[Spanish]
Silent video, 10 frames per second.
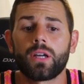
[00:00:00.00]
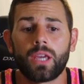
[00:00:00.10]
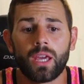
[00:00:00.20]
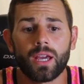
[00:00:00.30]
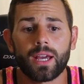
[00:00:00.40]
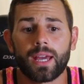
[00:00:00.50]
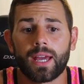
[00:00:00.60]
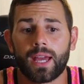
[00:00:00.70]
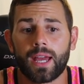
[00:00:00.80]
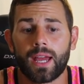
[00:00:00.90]
y
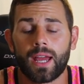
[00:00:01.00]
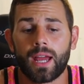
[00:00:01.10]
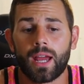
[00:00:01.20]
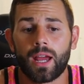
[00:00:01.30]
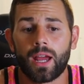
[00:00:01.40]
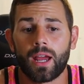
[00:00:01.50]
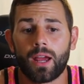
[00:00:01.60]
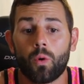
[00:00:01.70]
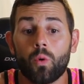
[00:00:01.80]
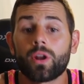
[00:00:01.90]

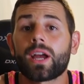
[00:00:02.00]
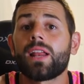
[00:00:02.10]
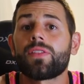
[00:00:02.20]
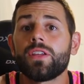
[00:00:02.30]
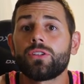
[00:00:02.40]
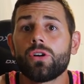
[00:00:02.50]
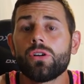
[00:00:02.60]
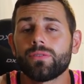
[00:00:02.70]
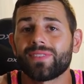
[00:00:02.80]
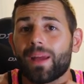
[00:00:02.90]
eh, un
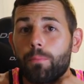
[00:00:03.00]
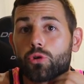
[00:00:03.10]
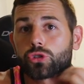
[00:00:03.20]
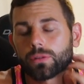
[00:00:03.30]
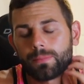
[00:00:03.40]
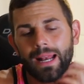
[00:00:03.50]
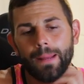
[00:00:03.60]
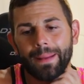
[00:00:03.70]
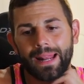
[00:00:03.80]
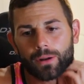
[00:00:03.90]
gelecito de boost,
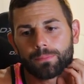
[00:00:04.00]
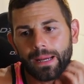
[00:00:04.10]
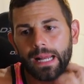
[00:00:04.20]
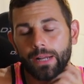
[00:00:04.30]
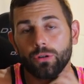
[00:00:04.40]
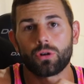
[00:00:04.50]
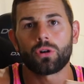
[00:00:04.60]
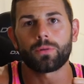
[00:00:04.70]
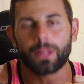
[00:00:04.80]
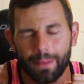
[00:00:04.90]
¿vale? Para, que
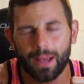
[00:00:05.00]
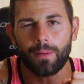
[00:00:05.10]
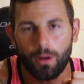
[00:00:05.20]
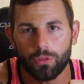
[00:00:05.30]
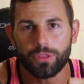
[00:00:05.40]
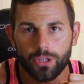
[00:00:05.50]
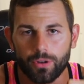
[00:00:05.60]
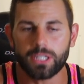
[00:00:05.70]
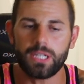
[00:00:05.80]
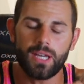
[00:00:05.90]
no te pegue el
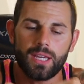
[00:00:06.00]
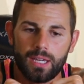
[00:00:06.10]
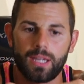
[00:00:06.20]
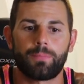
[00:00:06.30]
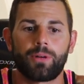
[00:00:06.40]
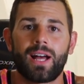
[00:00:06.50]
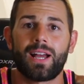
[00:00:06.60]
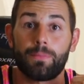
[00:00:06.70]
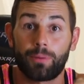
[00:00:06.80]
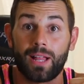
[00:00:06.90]
bajoncillo ese y, pueda,
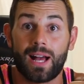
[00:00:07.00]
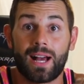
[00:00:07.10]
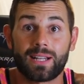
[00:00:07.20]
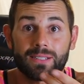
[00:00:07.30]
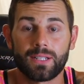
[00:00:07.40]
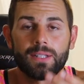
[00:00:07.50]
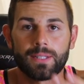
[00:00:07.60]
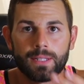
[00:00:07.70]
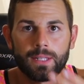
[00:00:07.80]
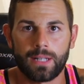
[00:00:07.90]
y puedas
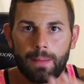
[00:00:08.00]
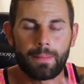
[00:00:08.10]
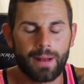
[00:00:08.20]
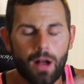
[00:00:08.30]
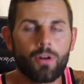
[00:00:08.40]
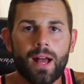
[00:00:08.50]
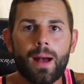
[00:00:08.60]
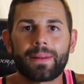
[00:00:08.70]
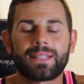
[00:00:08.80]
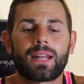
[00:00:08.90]
la primera hora
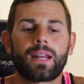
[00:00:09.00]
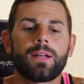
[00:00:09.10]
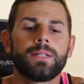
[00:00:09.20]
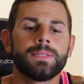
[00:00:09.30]
apretarle.